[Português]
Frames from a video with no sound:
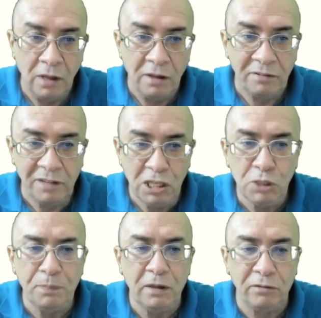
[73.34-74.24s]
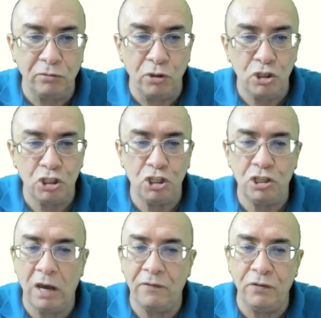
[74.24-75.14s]
Sete pessoas que
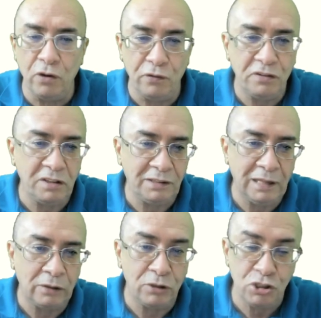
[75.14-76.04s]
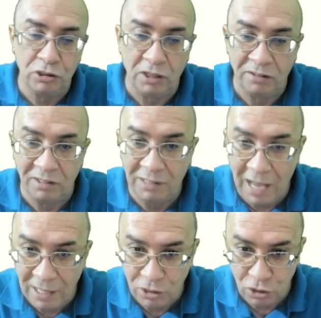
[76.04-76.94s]
já haviam visitado as três
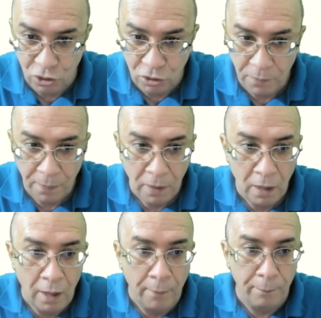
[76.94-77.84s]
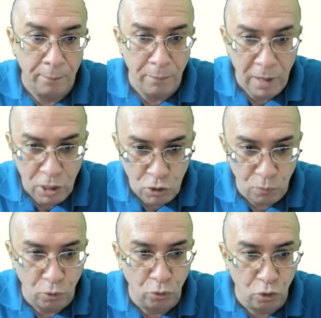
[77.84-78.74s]
cidades,
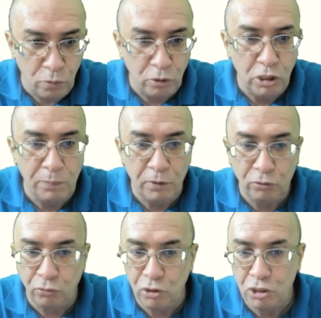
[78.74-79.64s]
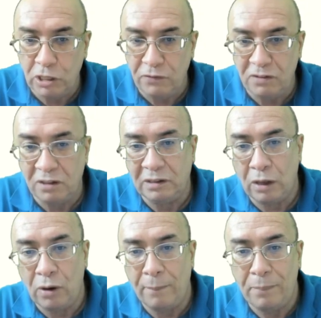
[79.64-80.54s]
mesmo número de pessoas que
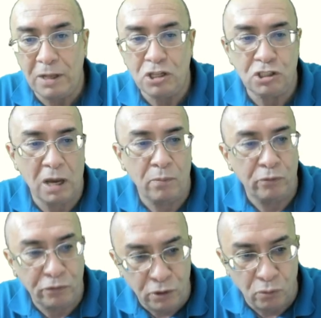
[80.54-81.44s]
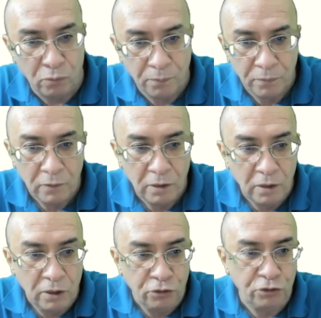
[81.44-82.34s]
visitaram apenas Cabo Frio,
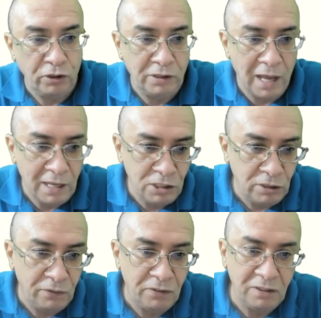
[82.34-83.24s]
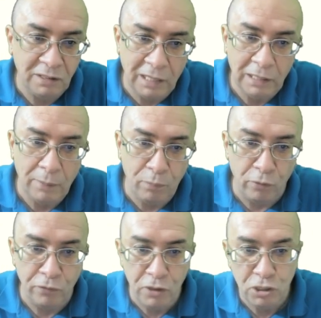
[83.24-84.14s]
cidade visitada por
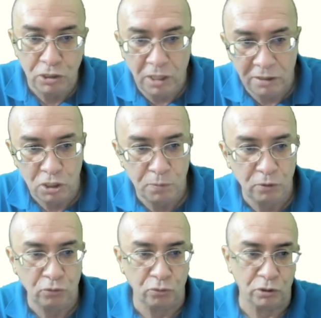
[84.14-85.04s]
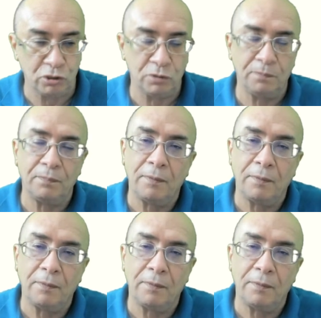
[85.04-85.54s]
20 dessas pessoas.